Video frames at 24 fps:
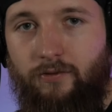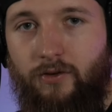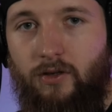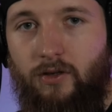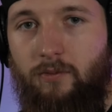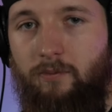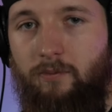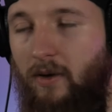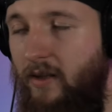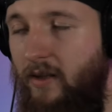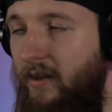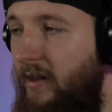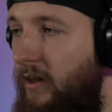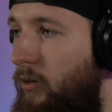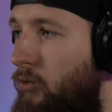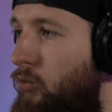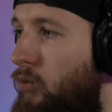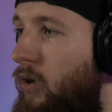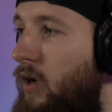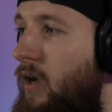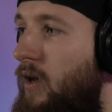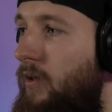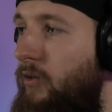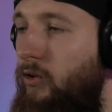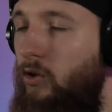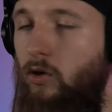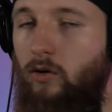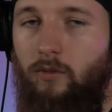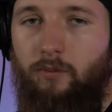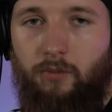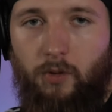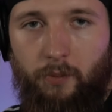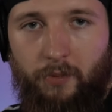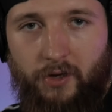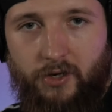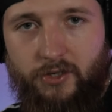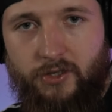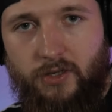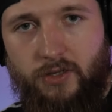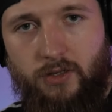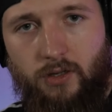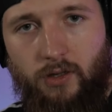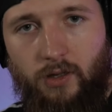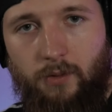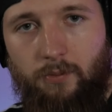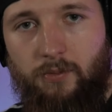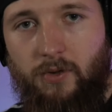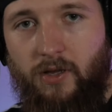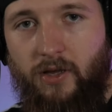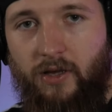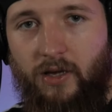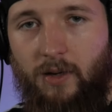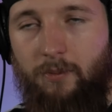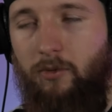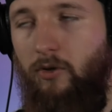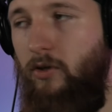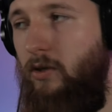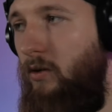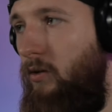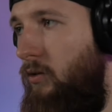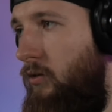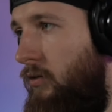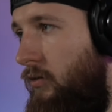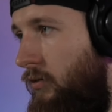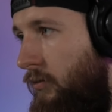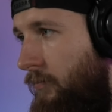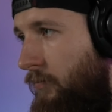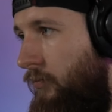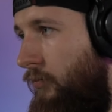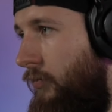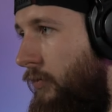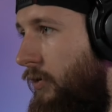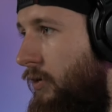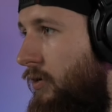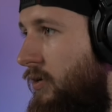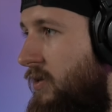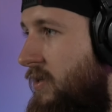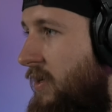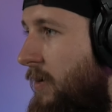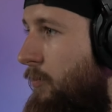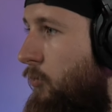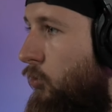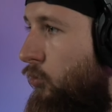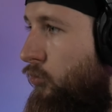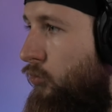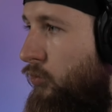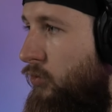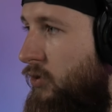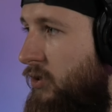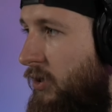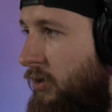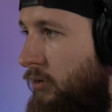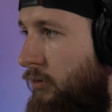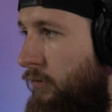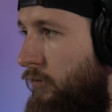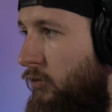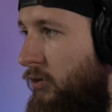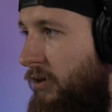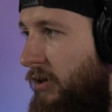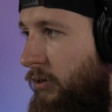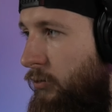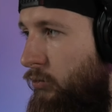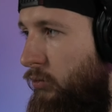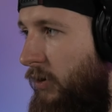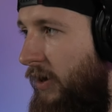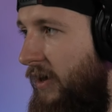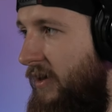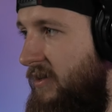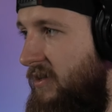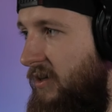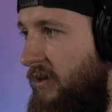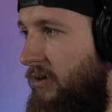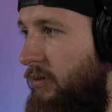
w panelu, to pobierzcie sobie ten plik, a potem go zaplodujcie do folderu Geyser.